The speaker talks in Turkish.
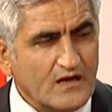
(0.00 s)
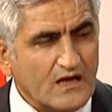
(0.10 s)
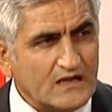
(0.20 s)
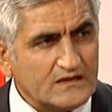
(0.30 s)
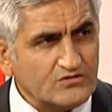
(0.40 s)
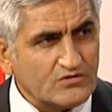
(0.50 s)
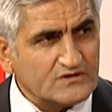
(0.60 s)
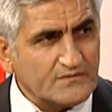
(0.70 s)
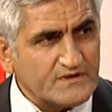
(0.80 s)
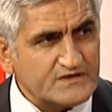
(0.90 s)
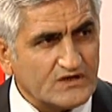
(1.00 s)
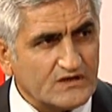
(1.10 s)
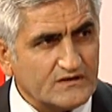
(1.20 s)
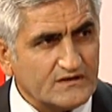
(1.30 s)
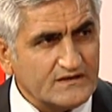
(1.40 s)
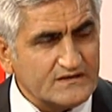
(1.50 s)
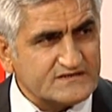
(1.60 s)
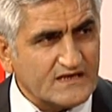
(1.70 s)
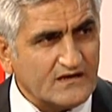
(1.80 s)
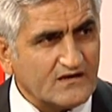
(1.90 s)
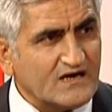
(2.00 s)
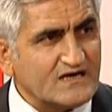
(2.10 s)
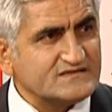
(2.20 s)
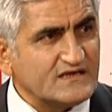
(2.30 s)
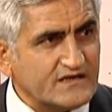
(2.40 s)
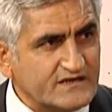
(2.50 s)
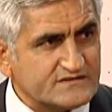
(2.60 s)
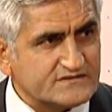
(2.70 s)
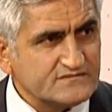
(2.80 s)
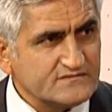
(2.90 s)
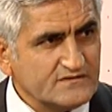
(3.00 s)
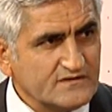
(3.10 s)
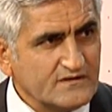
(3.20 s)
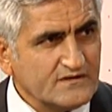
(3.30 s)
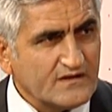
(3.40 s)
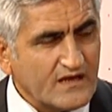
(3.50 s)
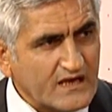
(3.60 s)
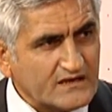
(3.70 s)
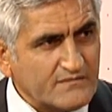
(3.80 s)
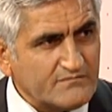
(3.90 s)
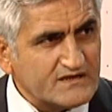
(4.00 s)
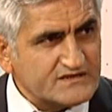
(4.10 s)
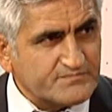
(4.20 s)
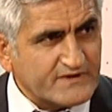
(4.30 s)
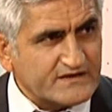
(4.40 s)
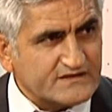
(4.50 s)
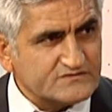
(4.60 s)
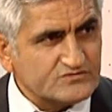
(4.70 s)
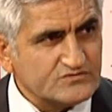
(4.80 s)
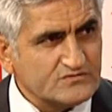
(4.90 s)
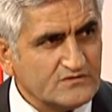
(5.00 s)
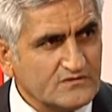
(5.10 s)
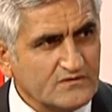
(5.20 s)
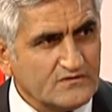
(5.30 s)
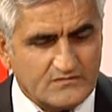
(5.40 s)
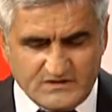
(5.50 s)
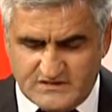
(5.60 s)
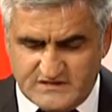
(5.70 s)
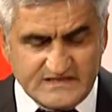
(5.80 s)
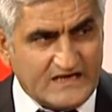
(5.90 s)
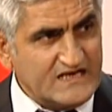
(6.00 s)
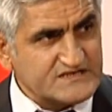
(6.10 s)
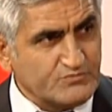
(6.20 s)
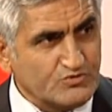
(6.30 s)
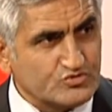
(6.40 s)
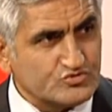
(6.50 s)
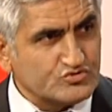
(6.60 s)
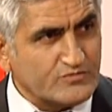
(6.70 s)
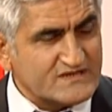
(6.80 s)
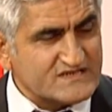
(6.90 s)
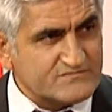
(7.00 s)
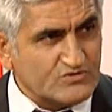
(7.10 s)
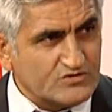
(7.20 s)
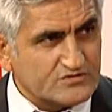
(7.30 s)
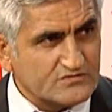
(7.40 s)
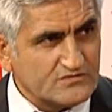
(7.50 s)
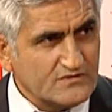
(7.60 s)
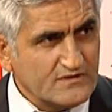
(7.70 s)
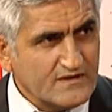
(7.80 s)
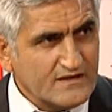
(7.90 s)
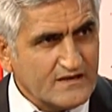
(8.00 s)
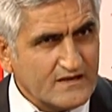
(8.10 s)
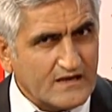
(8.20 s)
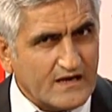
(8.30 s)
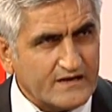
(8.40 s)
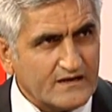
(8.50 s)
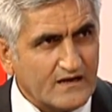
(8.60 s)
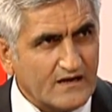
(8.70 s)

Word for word: 6.5'e inse kaslar erir eklemler yıpranır. Dengeli kristalleşme olur, olmaz. romatizma olur. Yani